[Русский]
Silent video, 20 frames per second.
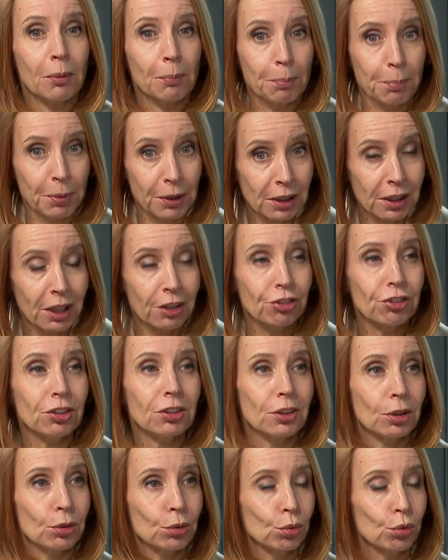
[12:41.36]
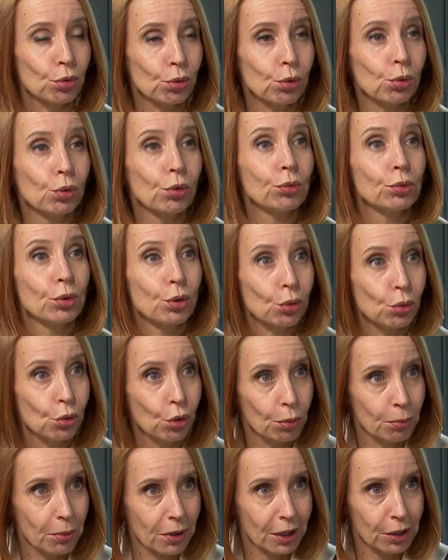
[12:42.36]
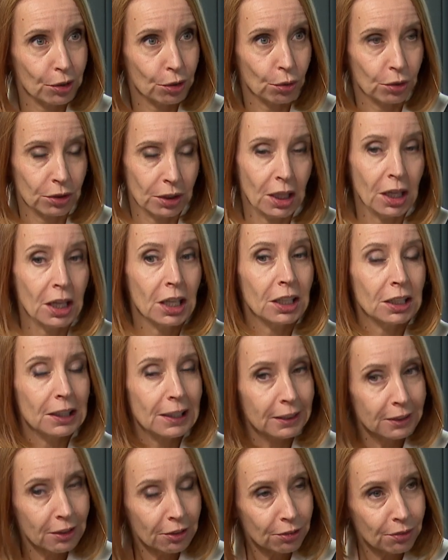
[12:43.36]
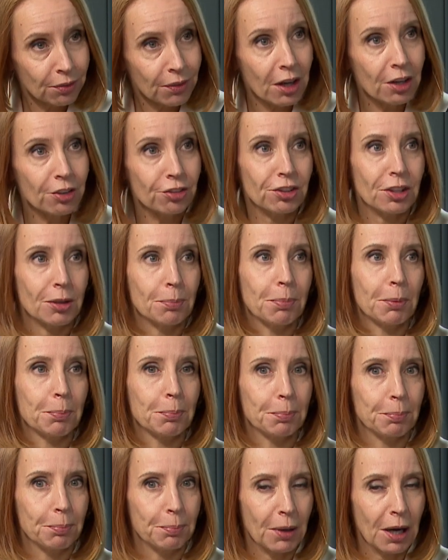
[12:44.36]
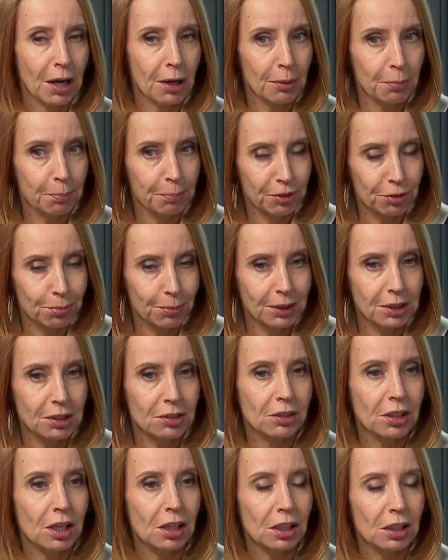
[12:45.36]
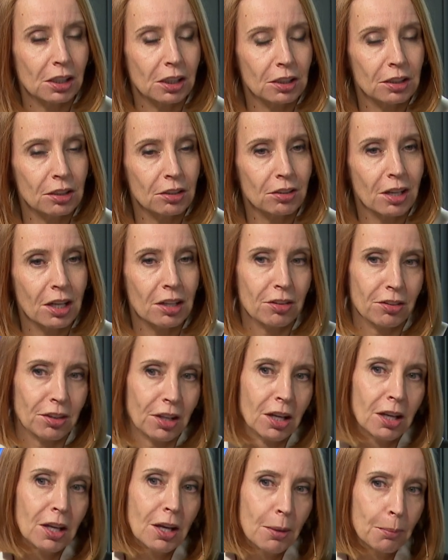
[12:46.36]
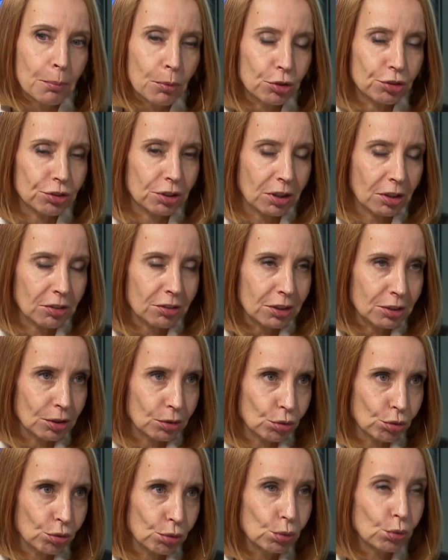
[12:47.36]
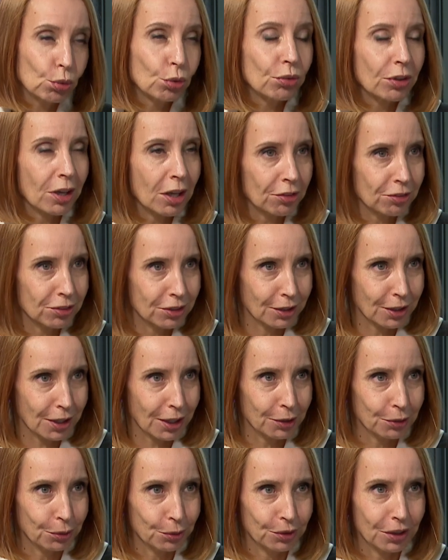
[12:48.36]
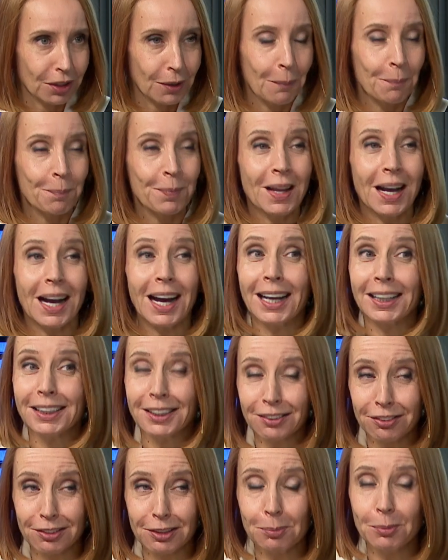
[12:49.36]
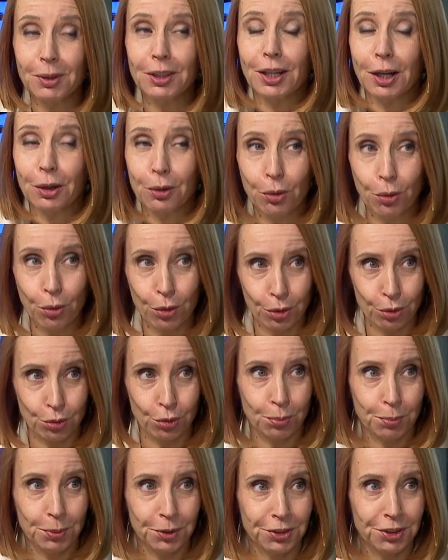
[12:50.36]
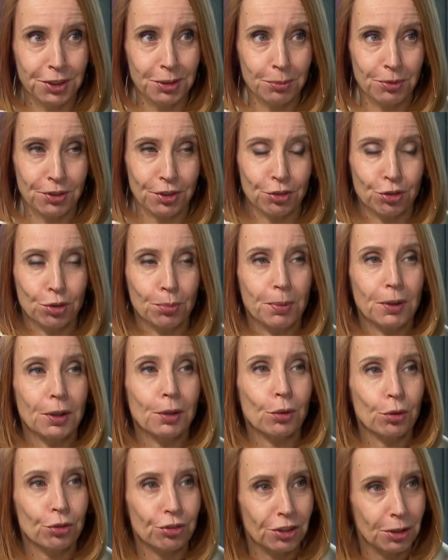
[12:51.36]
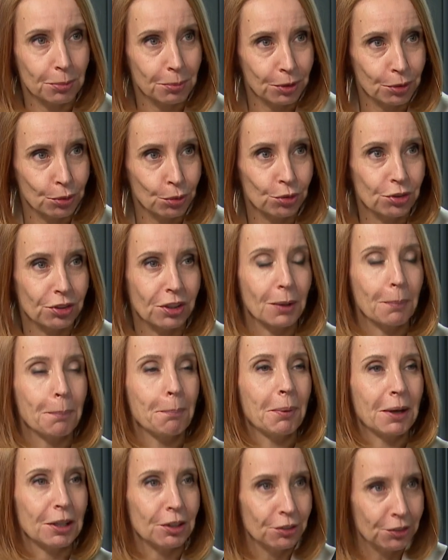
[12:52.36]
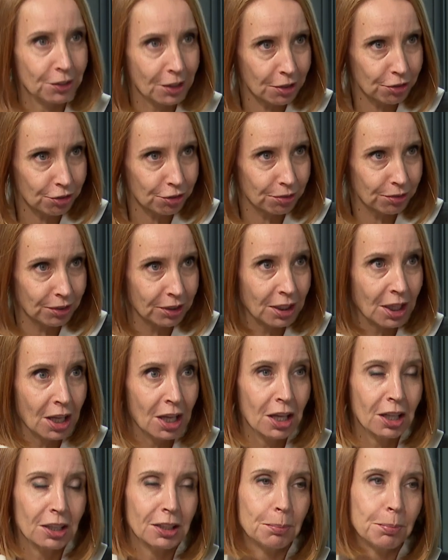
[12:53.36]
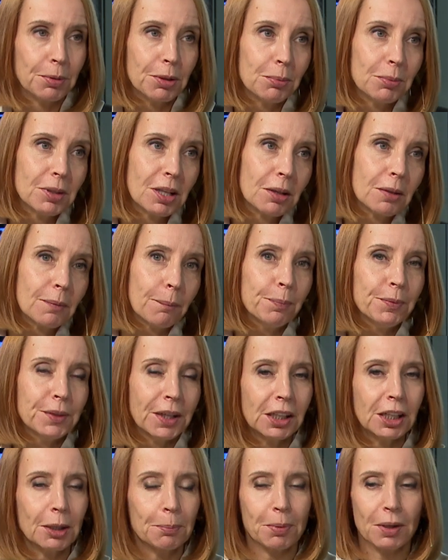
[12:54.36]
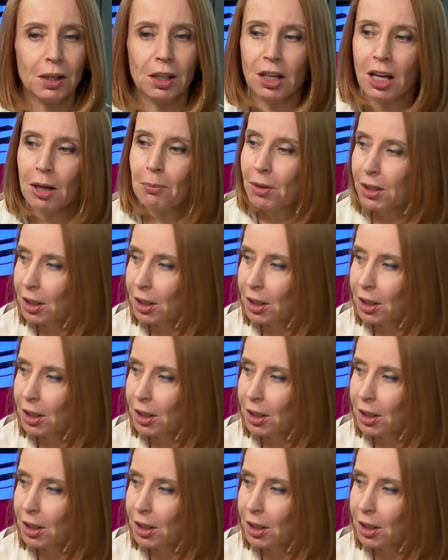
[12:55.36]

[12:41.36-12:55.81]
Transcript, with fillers: предложить эту услугу в другом районе. И для нас важно по посмотреть, как организация может оказать эту услугу в разных районах. А если мы как город убедимся, что предложенная методика поддерживает, например, mm. некая программа